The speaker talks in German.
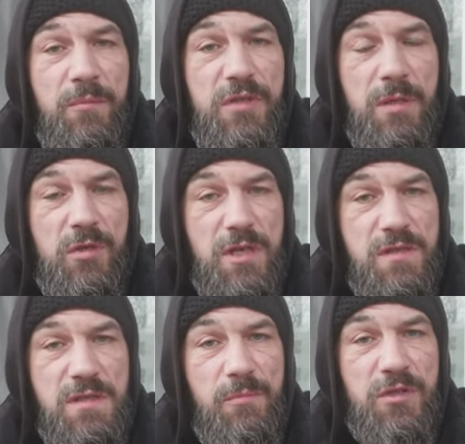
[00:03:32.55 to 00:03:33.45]
mit dem er dann
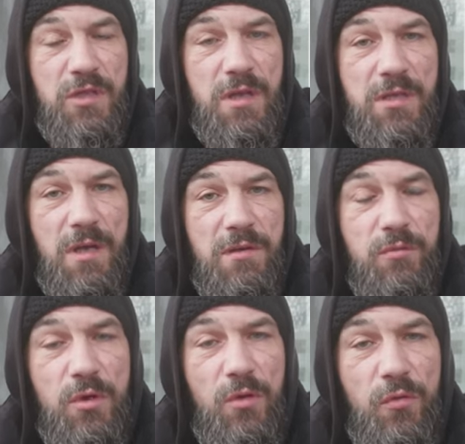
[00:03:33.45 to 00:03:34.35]
zusammen trainiert hat.
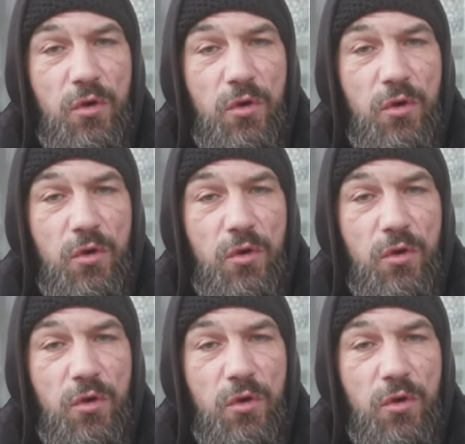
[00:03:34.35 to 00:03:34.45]
Ne?